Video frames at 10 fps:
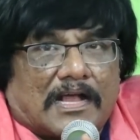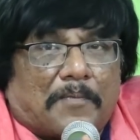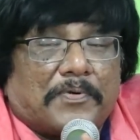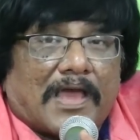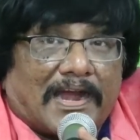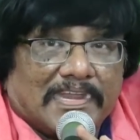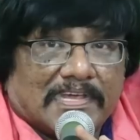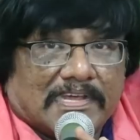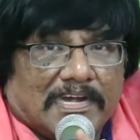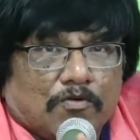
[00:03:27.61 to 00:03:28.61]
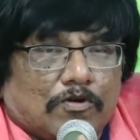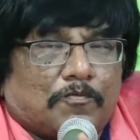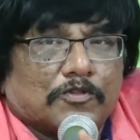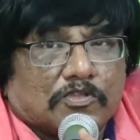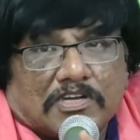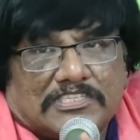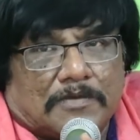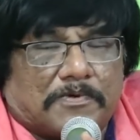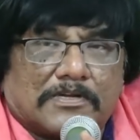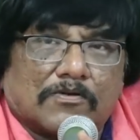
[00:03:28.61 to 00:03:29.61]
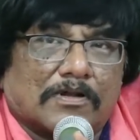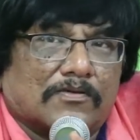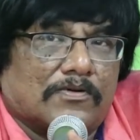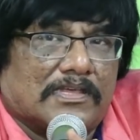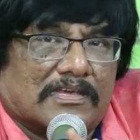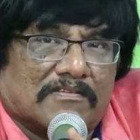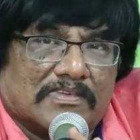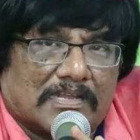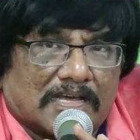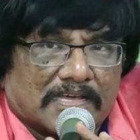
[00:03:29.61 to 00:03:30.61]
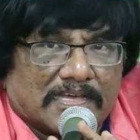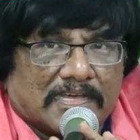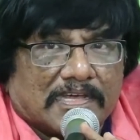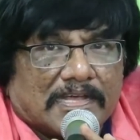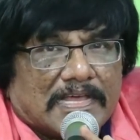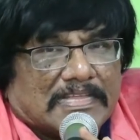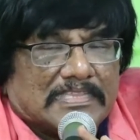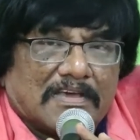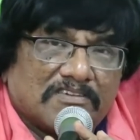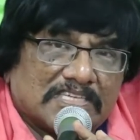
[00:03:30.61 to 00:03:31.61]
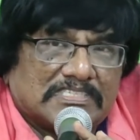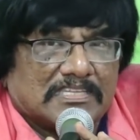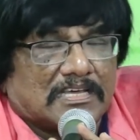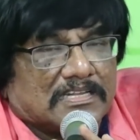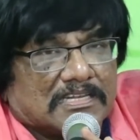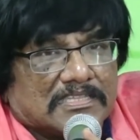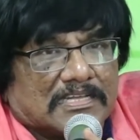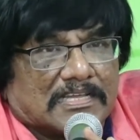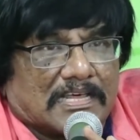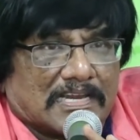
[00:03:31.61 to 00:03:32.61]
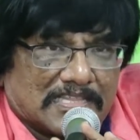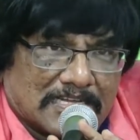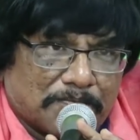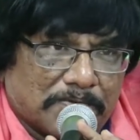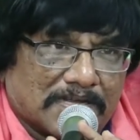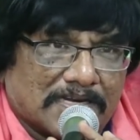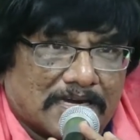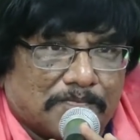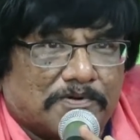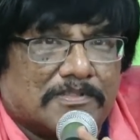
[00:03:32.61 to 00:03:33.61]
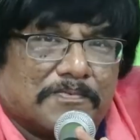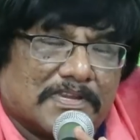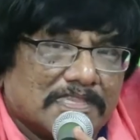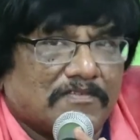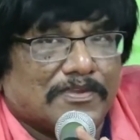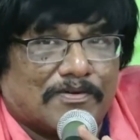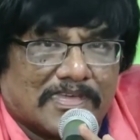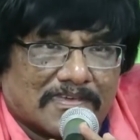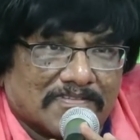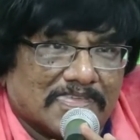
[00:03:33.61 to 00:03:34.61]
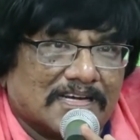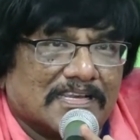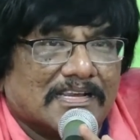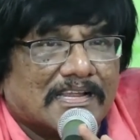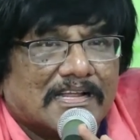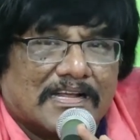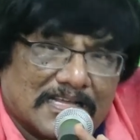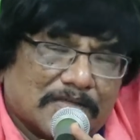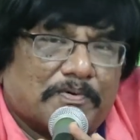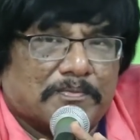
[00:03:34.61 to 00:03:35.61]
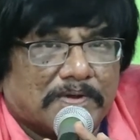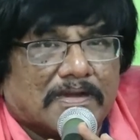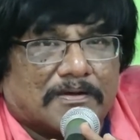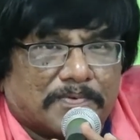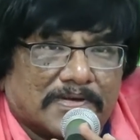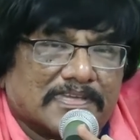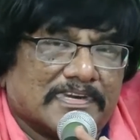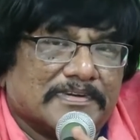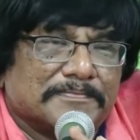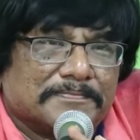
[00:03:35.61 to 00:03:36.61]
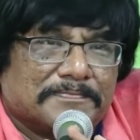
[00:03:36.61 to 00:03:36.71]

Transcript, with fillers: அப்படி அடிக்கடி ஒரு புத்துணர்ச்சியை பெற்றுக்கொள்ளக்கூடிய கவிஞராக தேவதச்சன் தான் இருந்திருக்கிறார் அதற்கு பிறகு நான் இப்பொழுது பெருந்தேவியினுடைய கவிதைகளில் அந்த பண்பை நான் பார்க்கிறேன்